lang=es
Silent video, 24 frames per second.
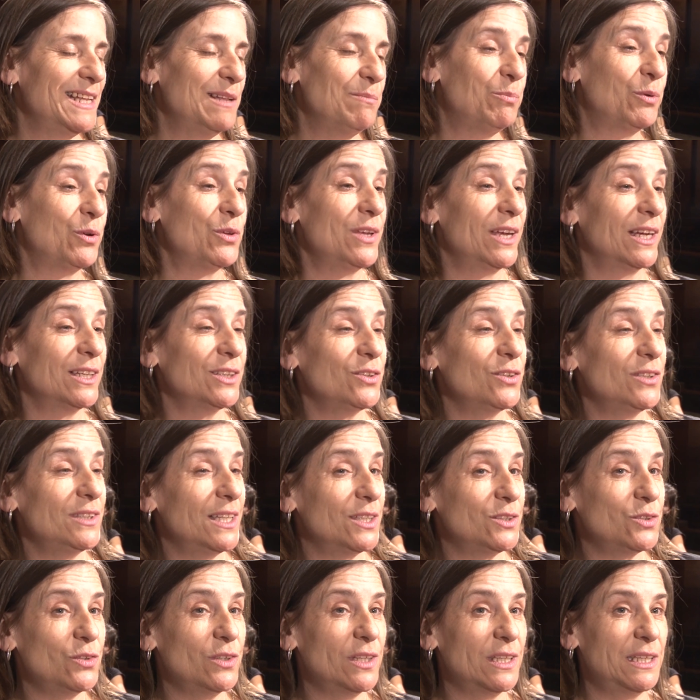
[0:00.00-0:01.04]
es el proyecto de
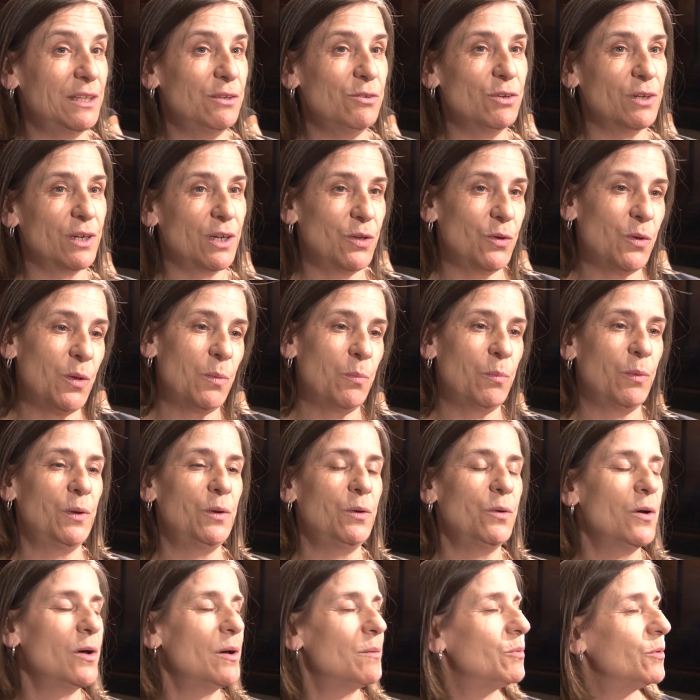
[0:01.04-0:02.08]
teatro nativo que ellos después
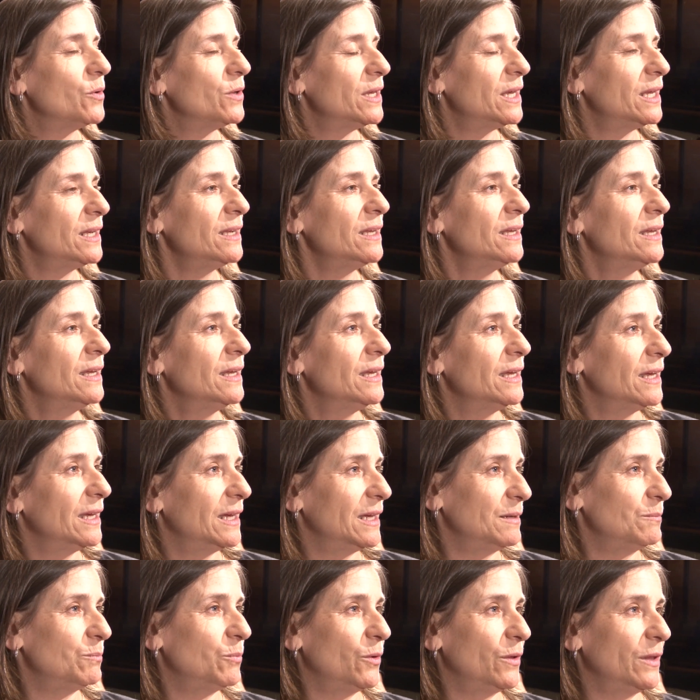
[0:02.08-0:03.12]
nos apoyan
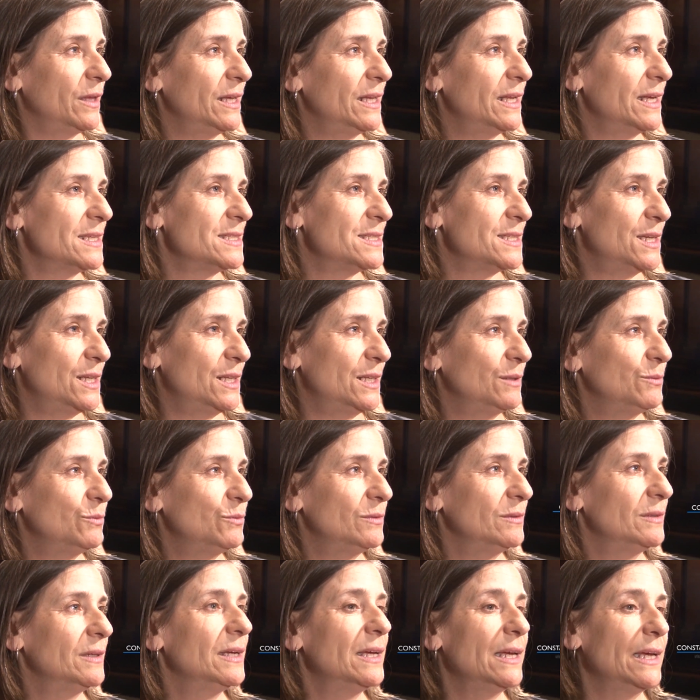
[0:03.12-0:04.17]
en poder hacer
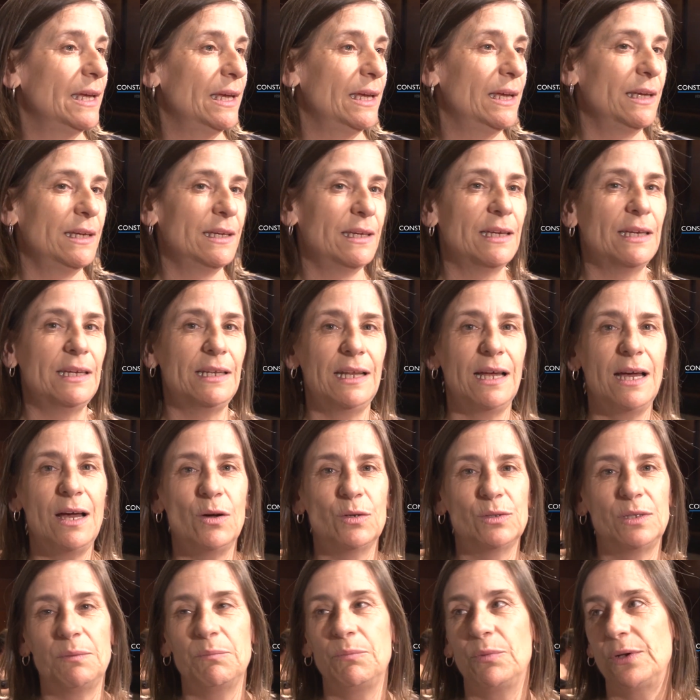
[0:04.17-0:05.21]
eh, giras
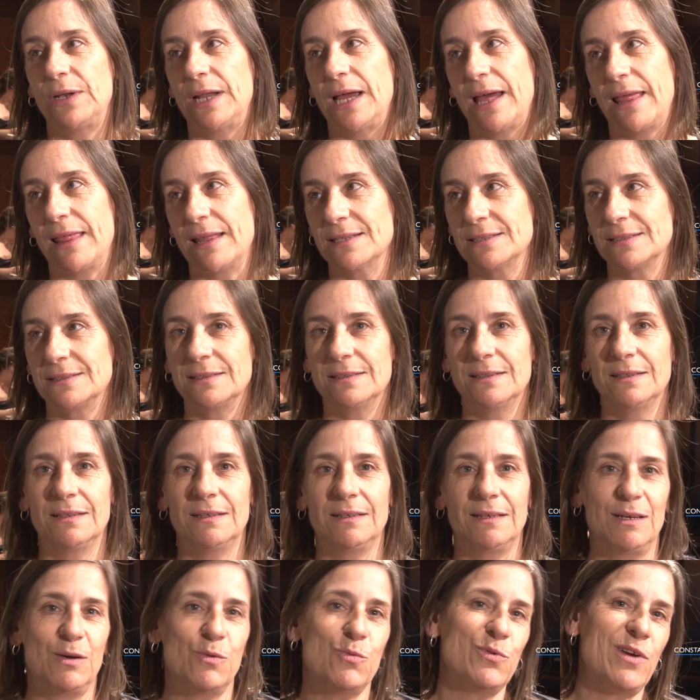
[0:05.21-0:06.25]
o temporadas.
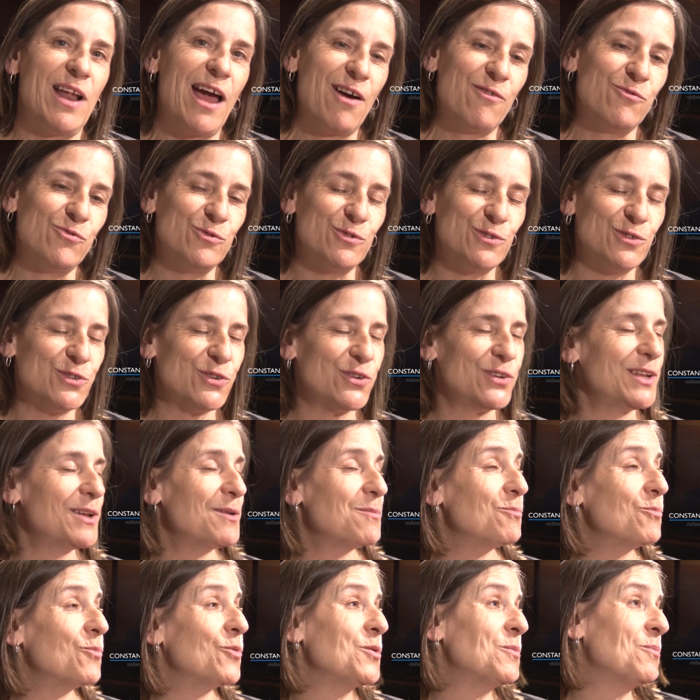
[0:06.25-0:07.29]
Una función es
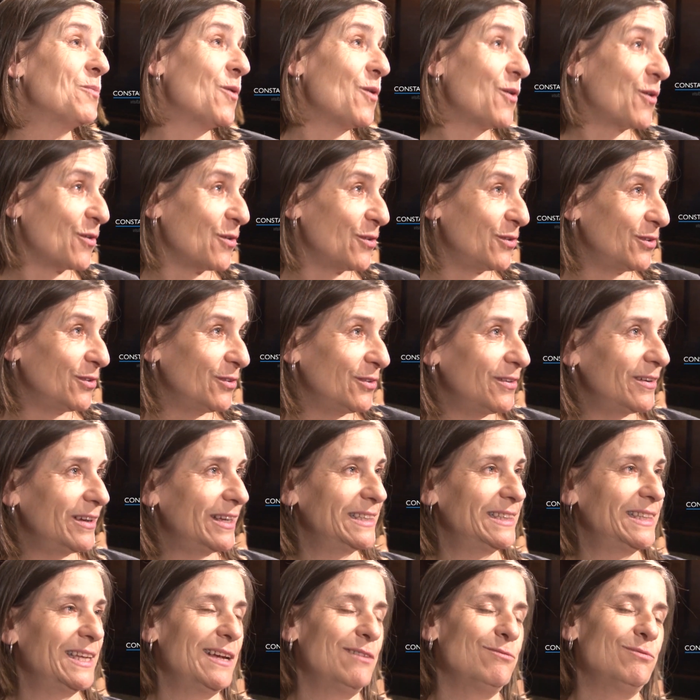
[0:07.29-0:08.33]
muy poco, ¿no?
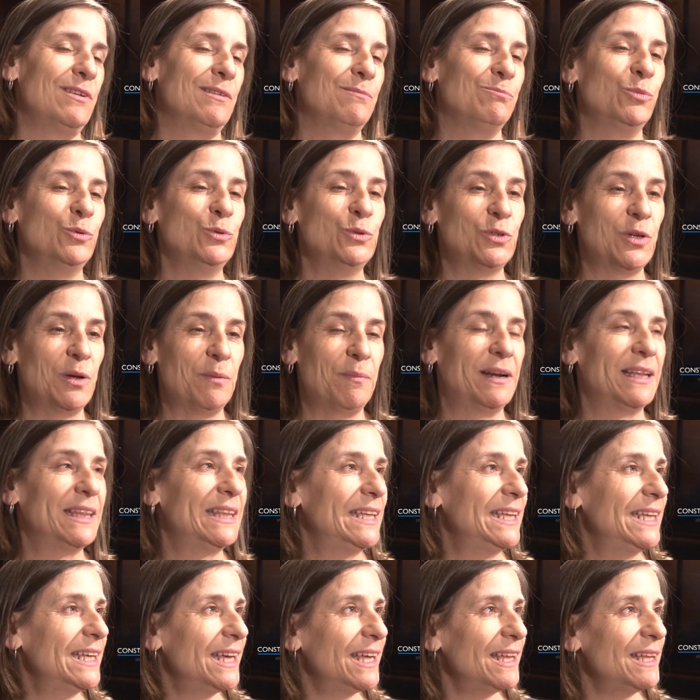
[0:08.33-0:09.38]
Este es un punto de
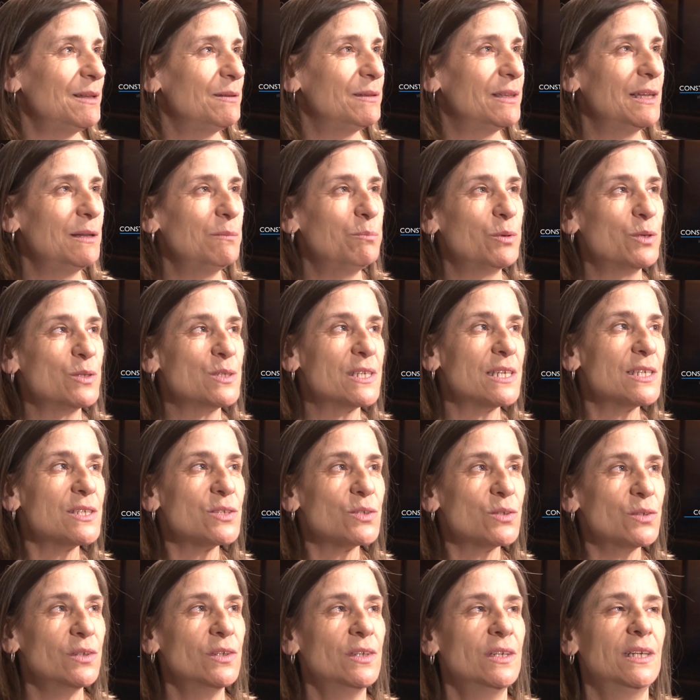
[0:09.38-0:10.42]
partida del, del
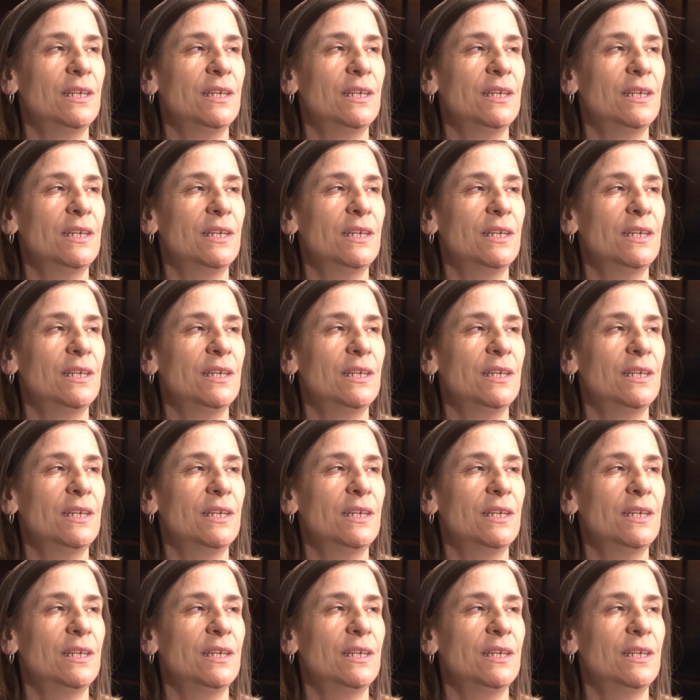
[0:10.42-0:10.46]
proceso